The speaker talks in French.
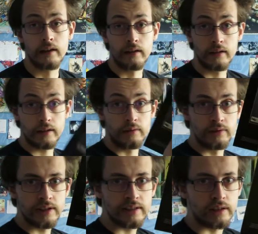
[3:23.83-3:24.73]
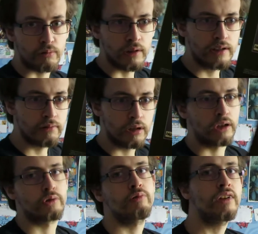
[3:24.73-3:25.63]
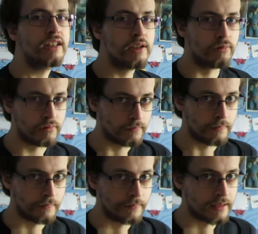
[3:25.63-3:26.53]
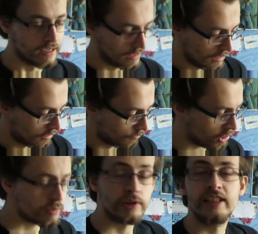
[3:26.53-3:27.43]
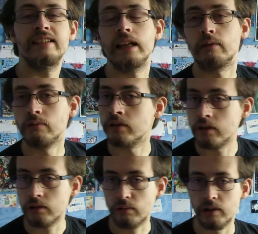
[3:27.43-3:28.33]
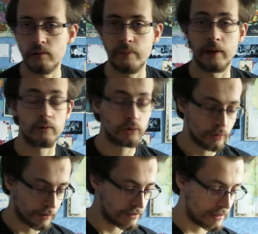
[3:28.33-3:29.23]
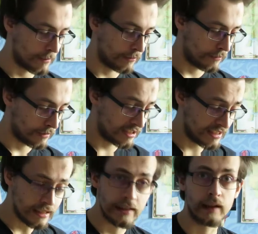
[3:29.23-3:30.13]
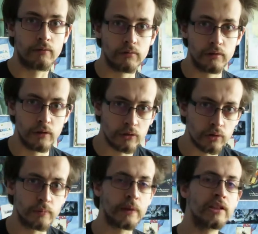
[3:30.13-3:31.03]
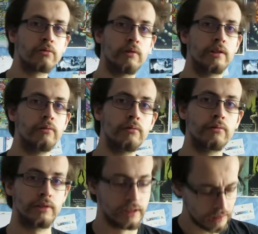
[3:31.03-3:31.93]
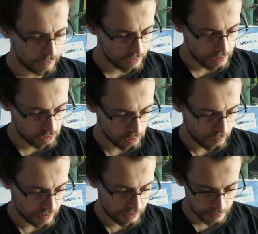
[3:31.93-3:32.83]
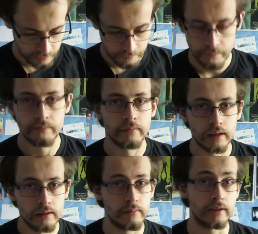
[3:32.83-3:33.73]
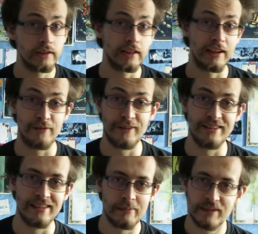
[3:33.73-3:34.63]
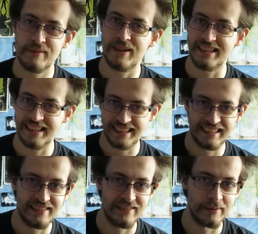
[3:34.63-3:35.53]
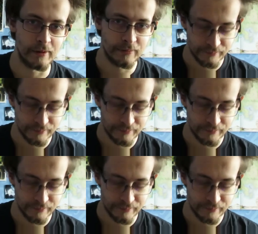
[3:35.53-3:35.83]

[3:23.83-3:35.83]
Euh, et aussi c'est 3DO. Alors 3DO, moi je me disais c'est la console 3DO et pas l'entreprise. Et eh ben si l'entreprise 3DO aussi fait des jeux PC, merci téléphone, petit bâtard évidemment.